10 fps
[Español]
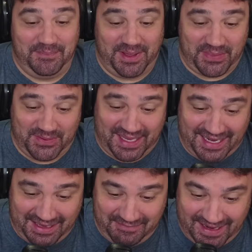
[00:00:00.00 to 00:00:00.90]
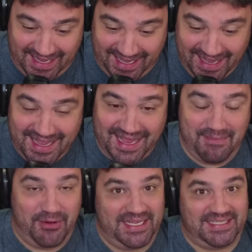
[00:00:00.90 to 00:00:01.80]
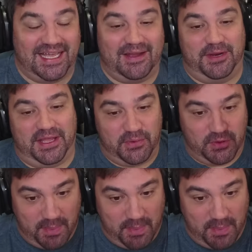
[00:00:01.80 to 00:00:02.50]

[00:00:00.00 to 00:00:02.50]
un mazo terrible que molesta como ninguno.